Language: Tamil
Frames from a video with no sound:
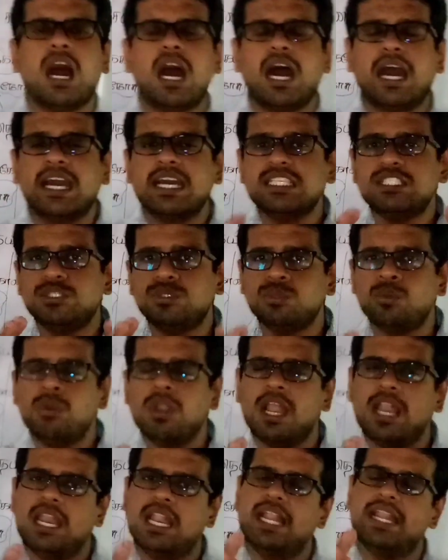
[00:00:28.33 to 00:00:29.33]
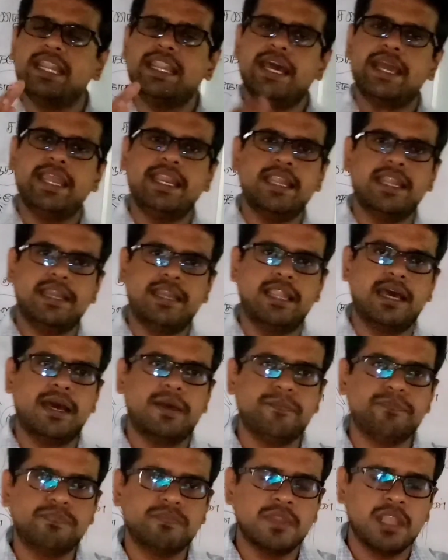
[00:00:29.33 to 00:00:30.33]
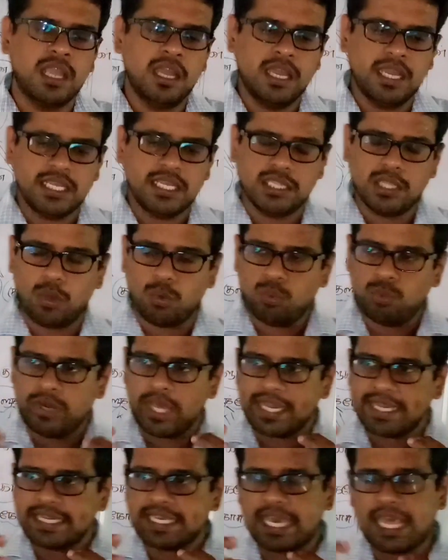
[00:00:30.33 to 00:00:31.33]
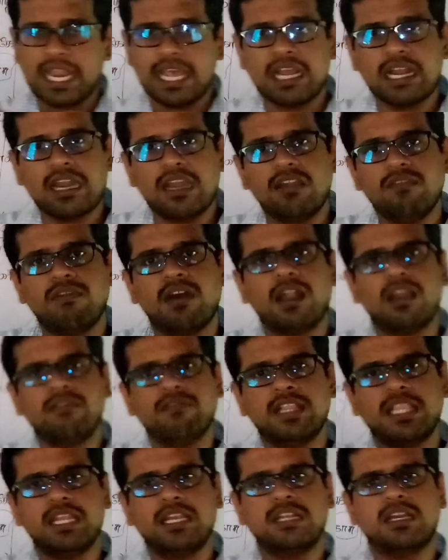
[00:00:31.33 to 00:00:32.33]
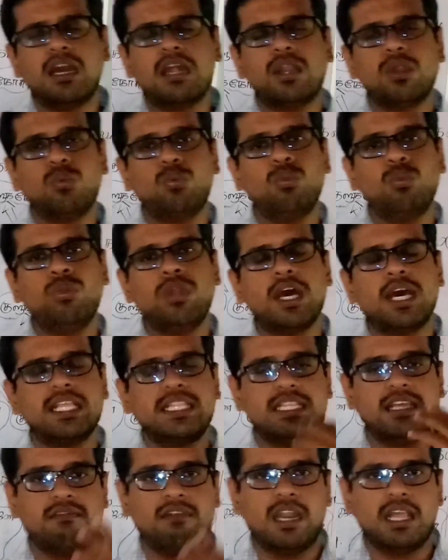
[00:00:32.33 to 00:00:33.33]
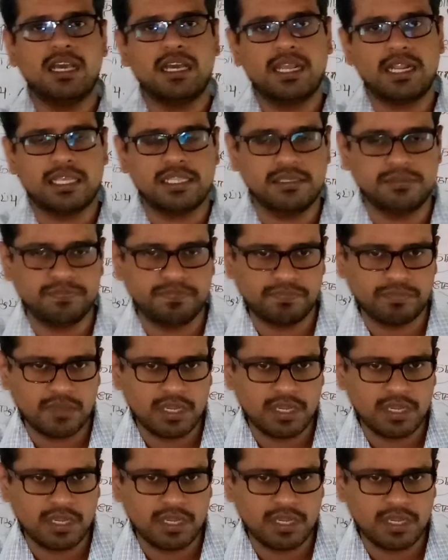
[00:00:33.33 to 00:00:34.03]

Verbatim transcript: அகச்சூழல் என்றா என்னண்டா இந்த உடற்கலங்கள் வாழ்வதற்கான ஊடகத்தை வழங்குறதும்